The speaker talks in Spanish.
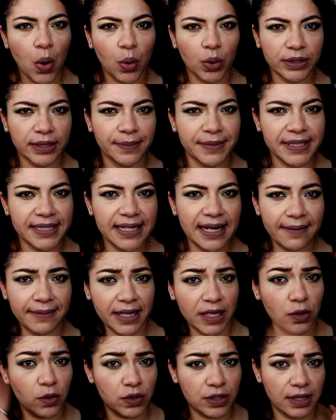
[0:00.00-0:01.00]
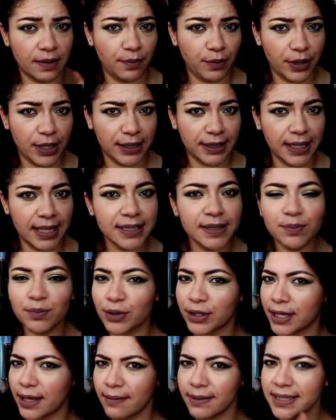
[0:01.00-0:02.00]
O también si la ven cruzar por atrás,
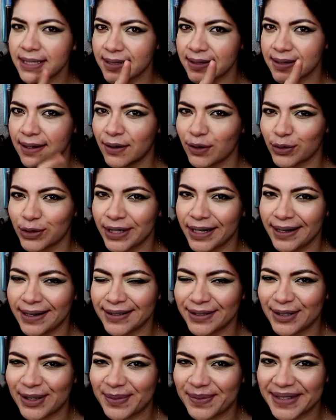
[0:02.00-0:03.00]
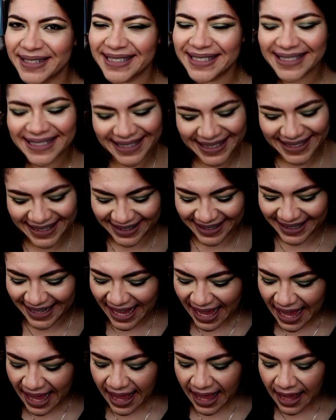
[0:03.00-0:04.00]
porque a veces se cruzan las tomas.
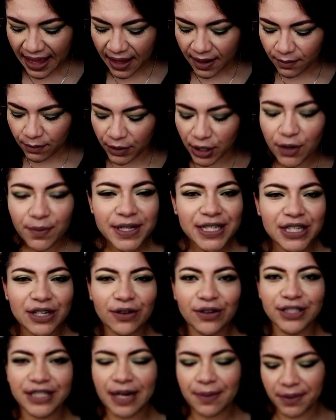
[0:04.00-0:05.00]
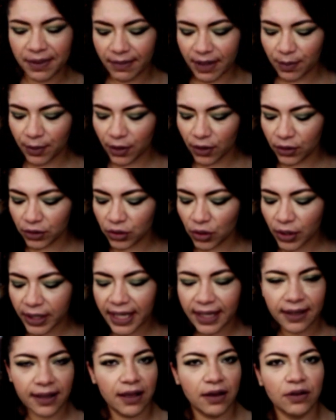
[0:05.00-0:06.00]
Bueno, mis chicos, y el primer producto
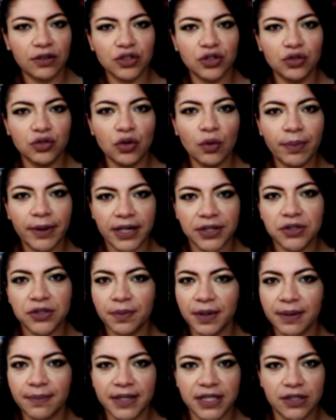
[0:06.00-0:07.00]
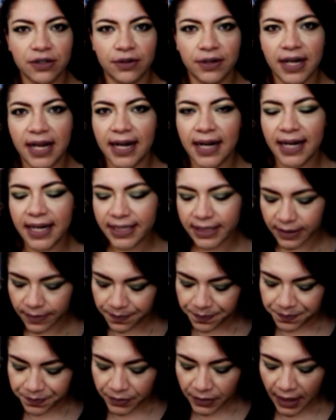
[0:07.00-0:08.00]
que quiero súper, súper mencionarles
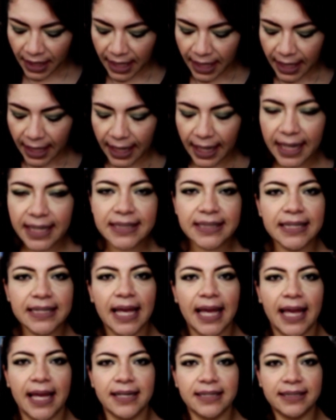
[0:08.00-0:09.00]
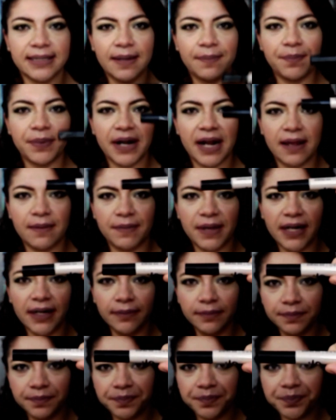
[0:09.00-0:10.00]
es este
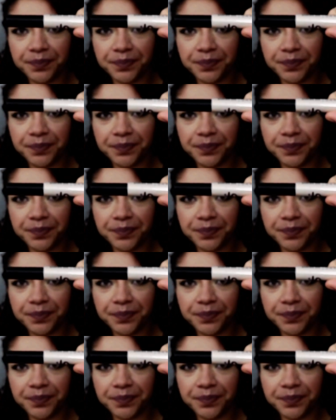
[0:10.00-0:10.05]
primer